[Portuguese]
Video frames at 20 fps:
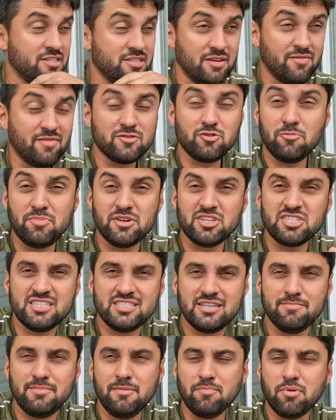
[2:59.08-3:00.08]
tem que fazer uma
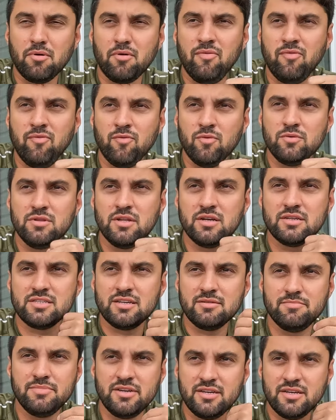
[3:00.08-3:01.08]
pesquisa bem profunda,
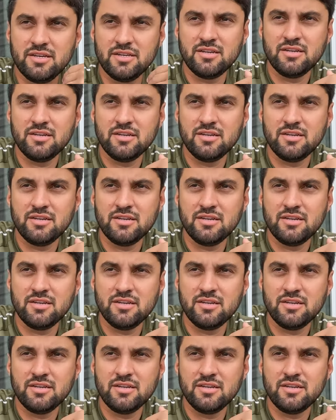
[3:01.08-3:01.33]
saber